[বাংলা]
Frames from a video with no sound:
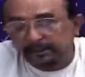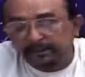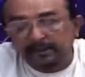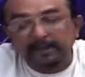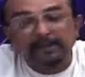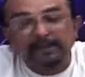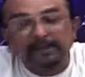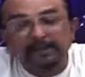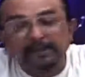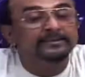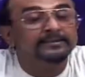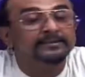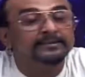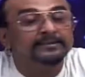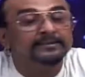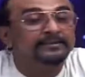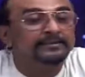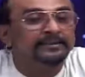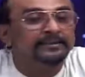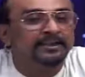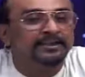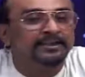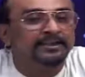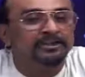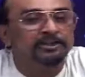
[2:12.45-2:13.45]
এই
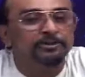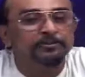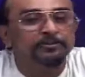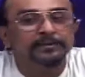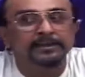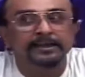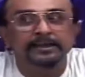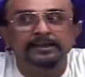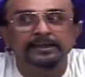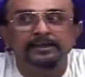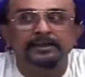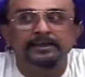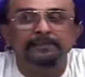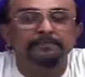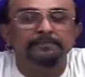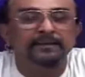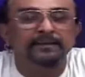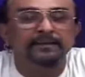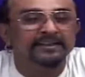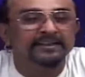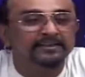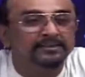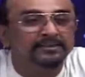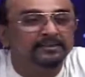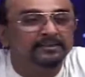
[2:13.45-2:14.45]
ডিজিজটা আসবে এটার
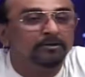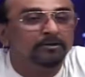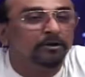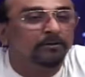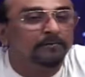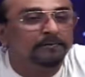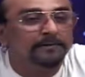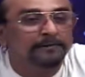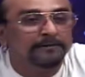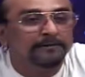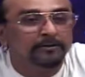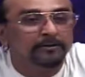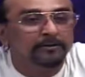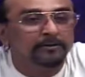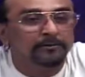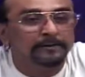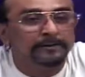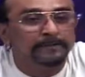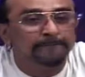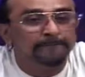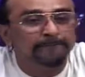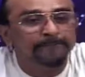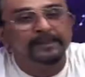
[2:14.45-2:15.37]
মেডিসিন কবে বেরোবে